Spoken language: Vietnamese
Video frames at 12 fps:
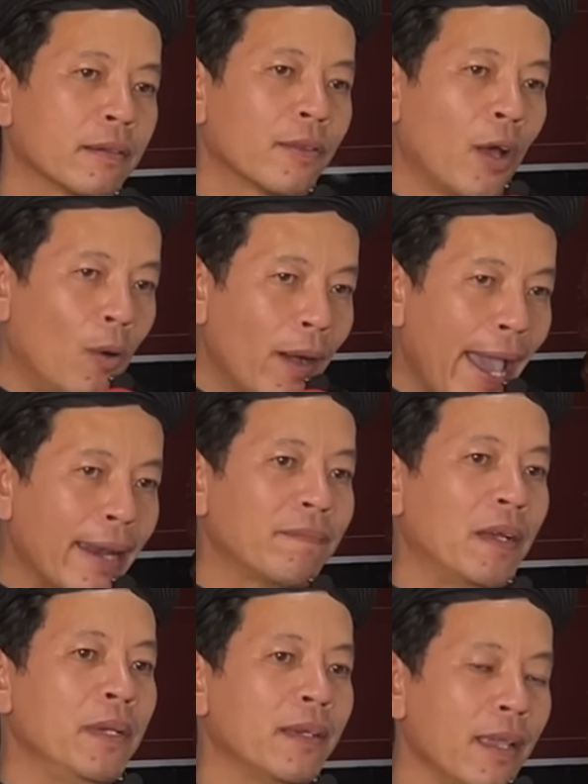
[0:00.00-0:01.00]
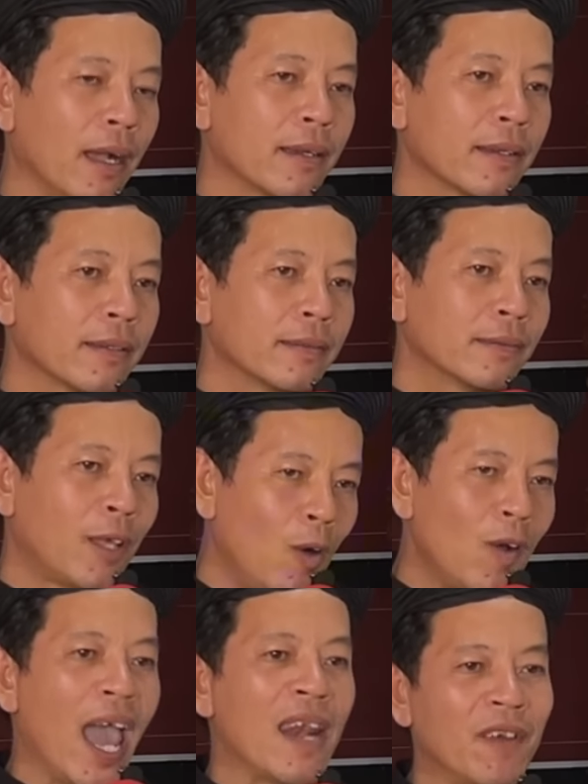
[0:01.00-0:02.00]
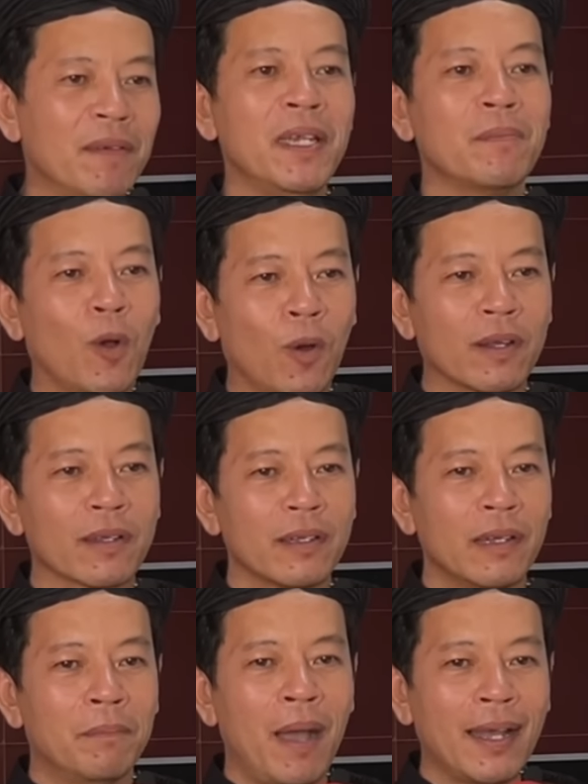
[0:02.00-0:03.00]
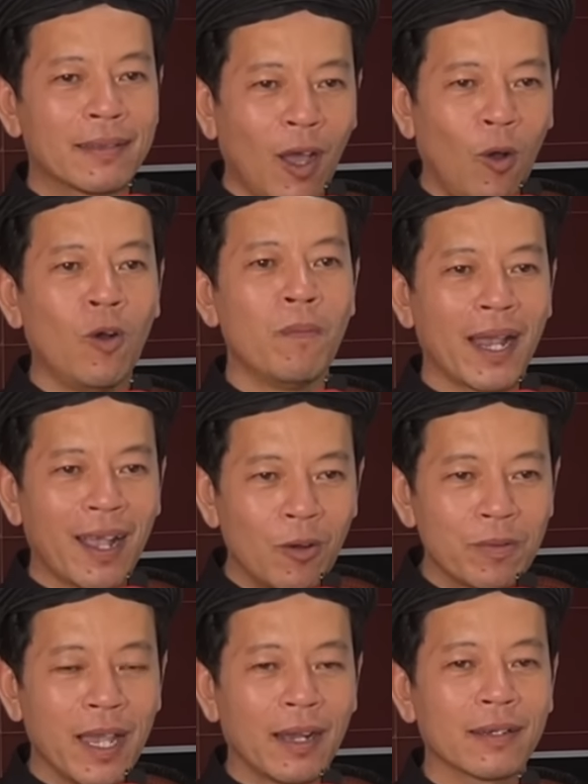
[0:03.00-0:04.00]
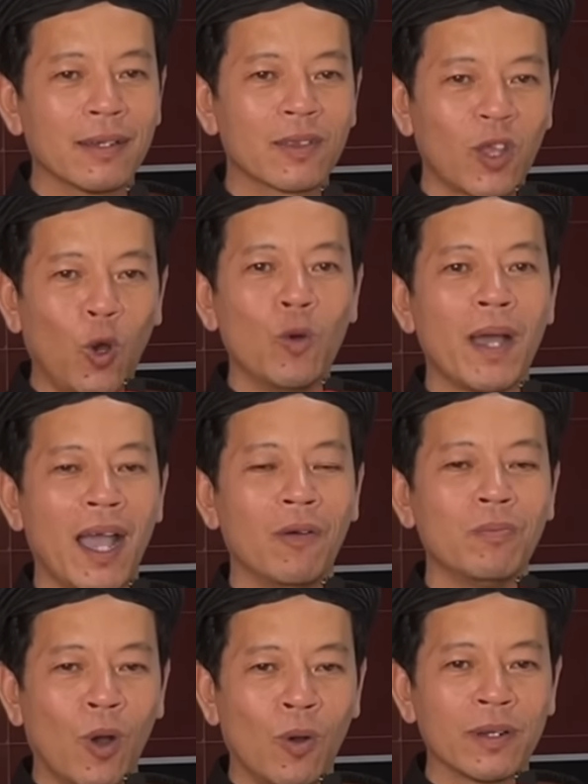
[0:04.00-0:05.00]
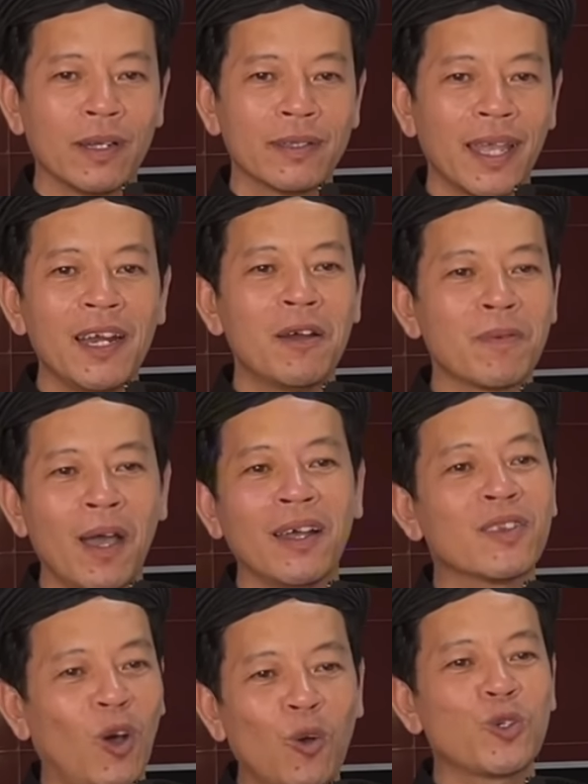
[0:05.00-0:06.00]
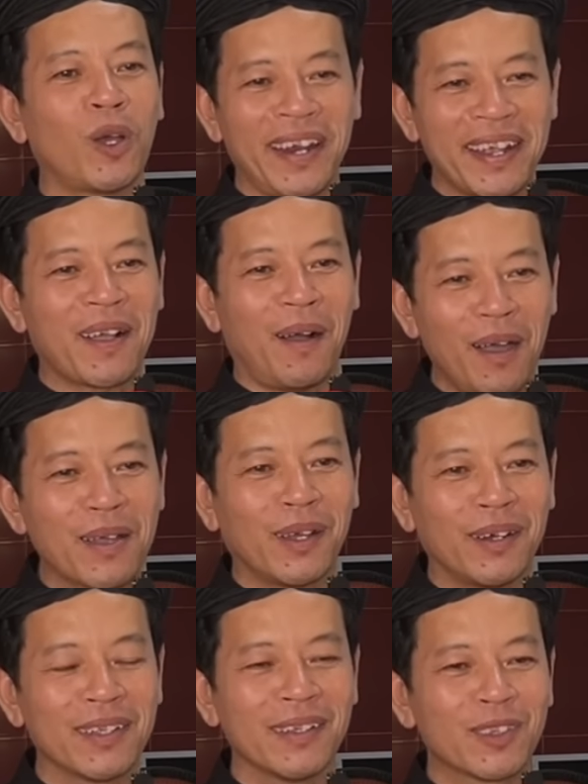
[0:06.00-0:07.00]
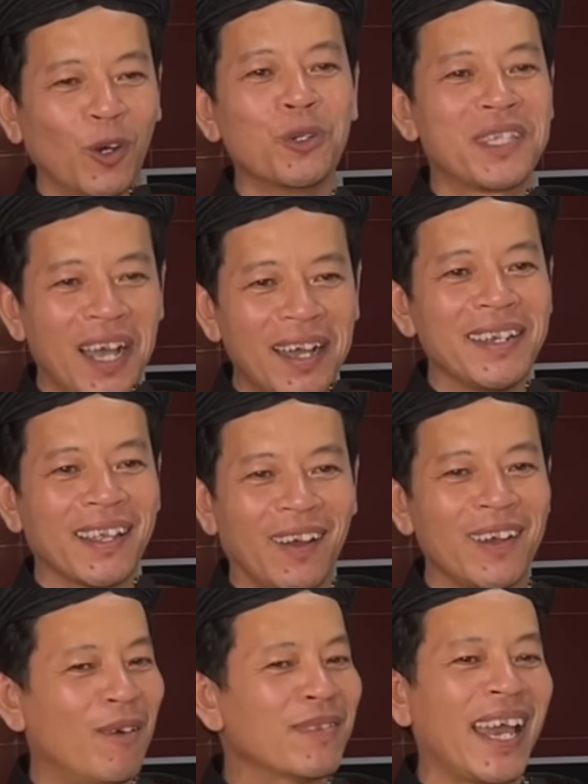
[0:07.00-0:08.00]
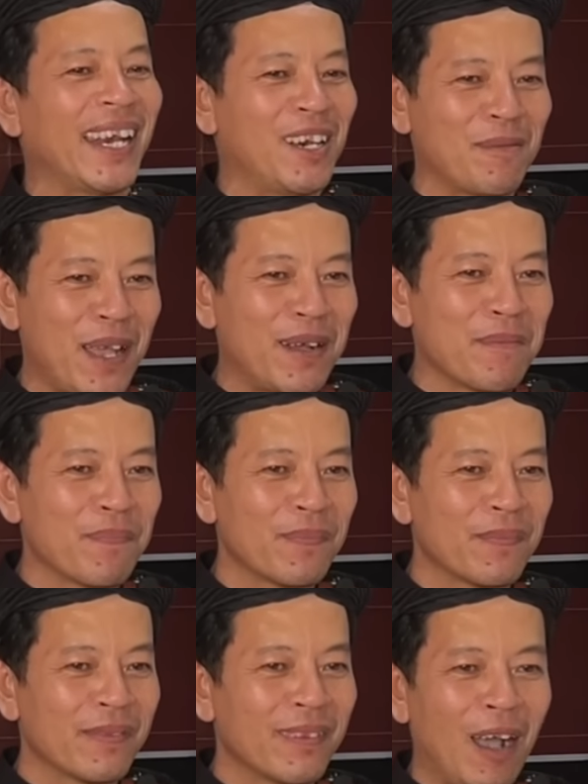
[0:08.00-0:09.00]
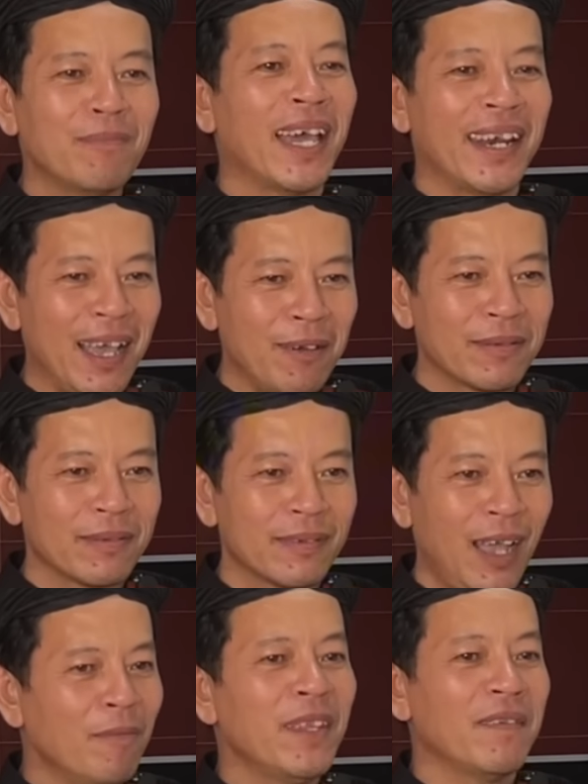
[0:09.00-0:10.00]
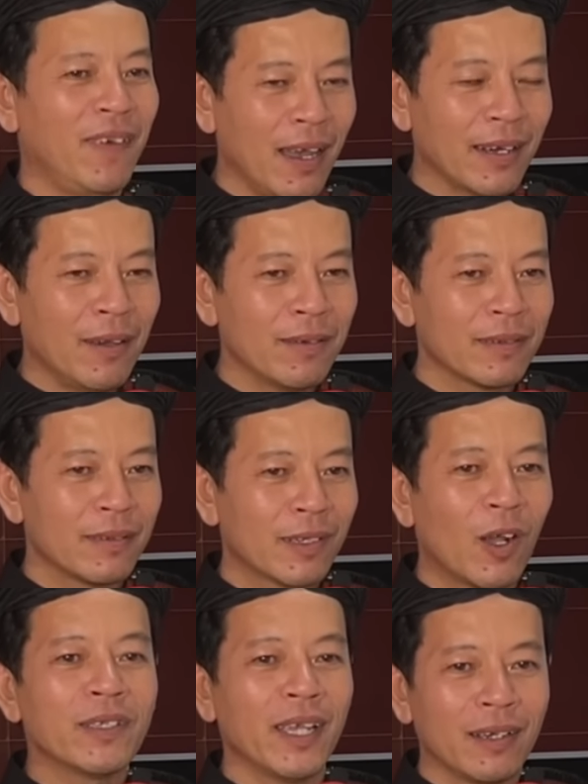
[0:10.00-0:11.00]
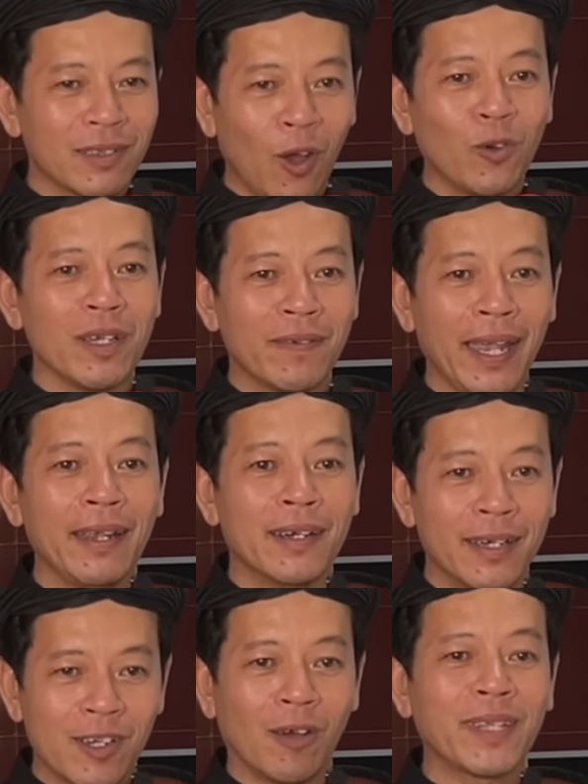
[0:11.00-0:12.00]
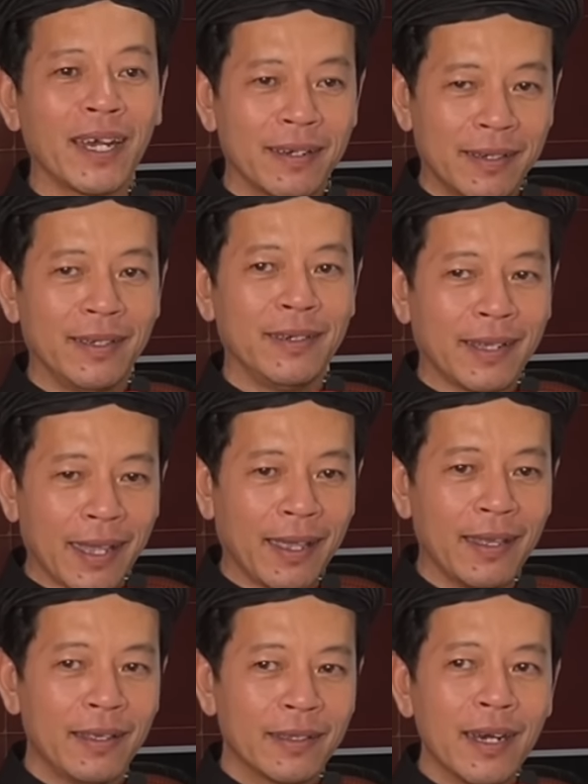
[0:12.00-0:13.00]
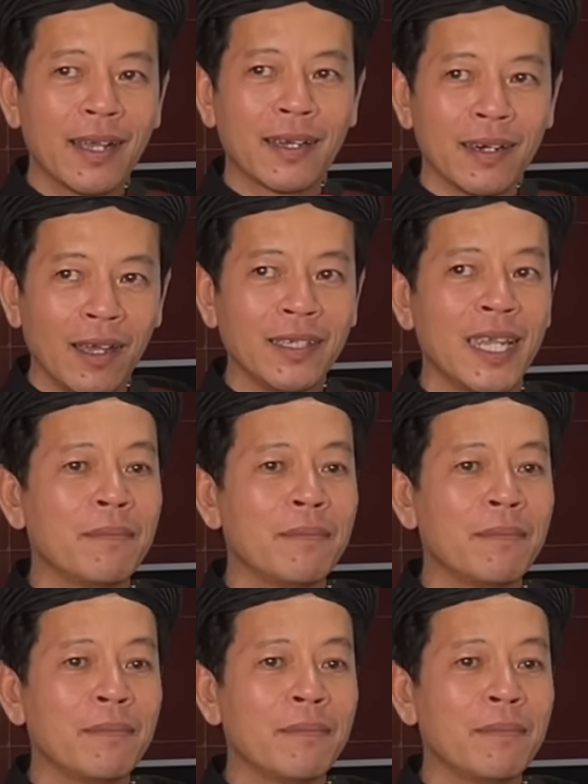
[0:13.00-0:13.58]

tu hành phải biết dừng tu hành phải biết buông mà tu mà không dừng tu mà không buông thì lúc đó tu cho lấy khó thôi tu chơi vậy thôi không thành đồng đạo rồi không thành đâu không thành phật đâu coi chừng tu như vậy người cũng không thành người nữa kìa chứ đừng có nói chi